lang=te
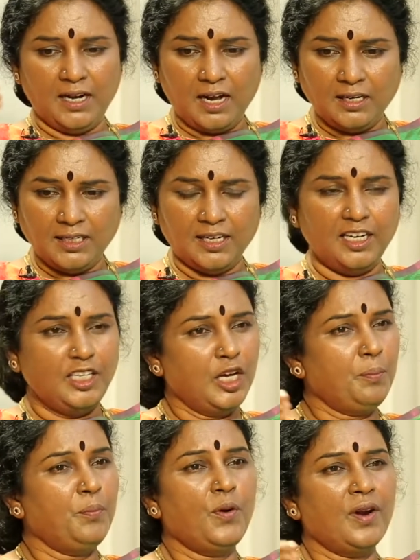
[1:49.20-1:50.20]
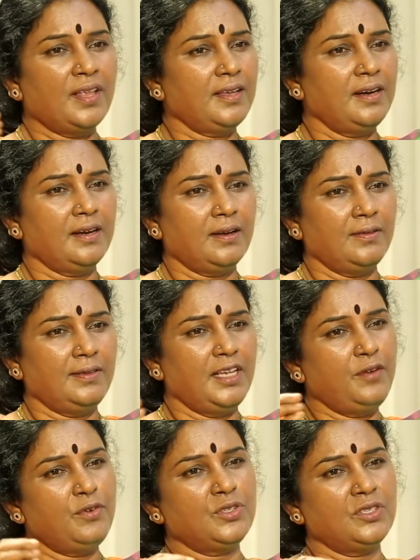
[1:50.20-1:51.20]
నా దగ్గర డబ్బు ఉన్నదాని కాదు
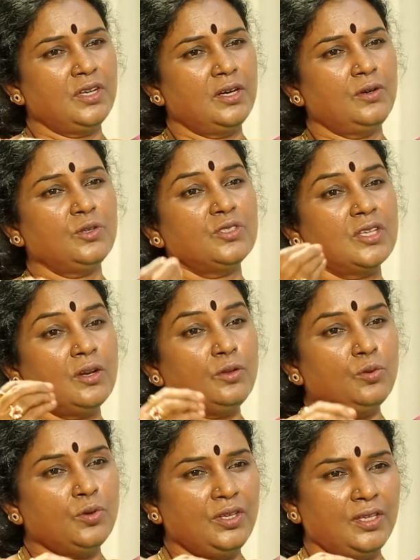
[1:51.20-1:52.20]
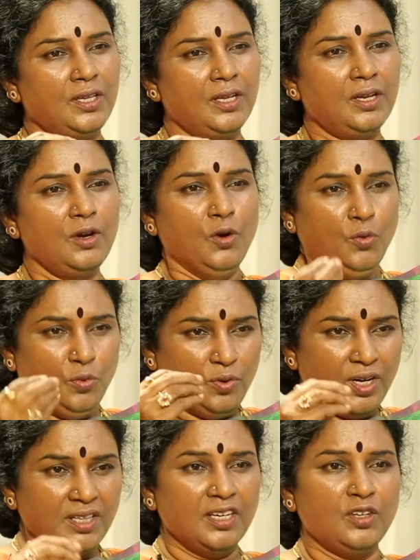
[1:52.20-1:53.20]
దేవుడు ఇచ్చిన దాంట్లో సర్దుకుని తిని
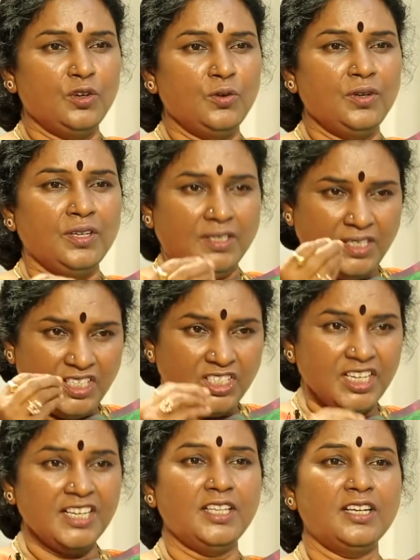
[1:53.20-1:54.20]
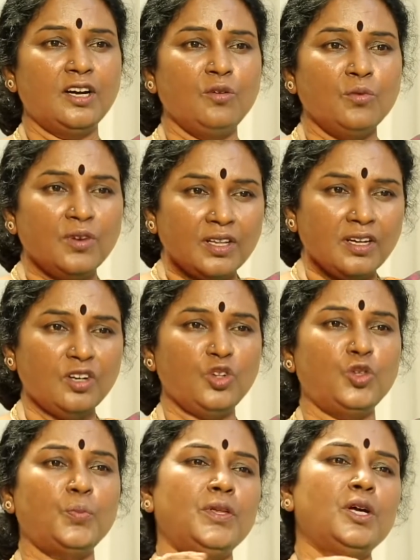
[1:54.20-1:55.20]
ఉన్న దాంట్లో నిజాయితీగా ఉన్న
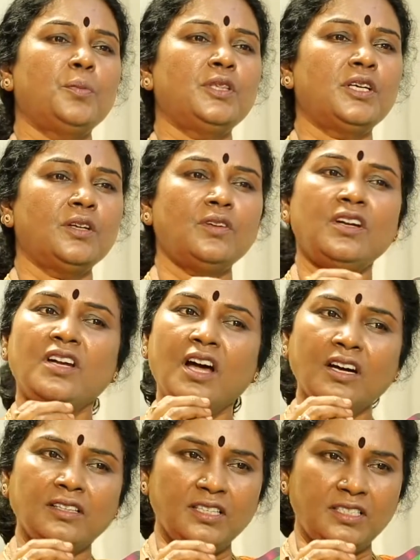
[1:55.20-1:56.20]
దాంట్లో తృప్తిగా బతకడం అని నాకు